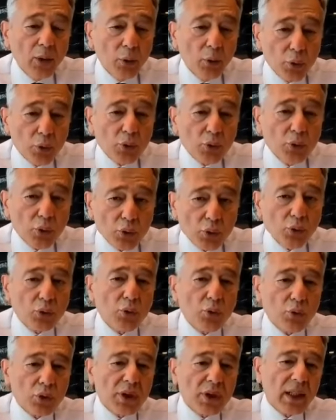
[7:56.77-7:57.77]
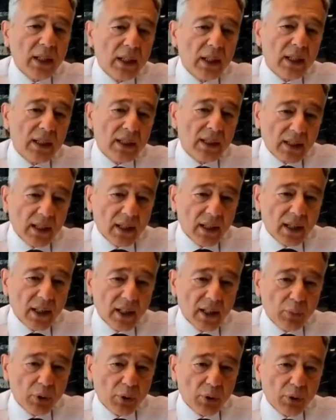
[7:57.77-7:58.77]
300-350 insan
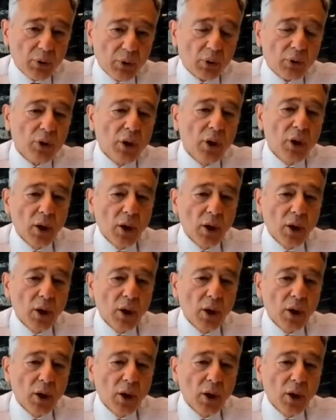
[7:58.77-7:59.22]
kaybediyoruz.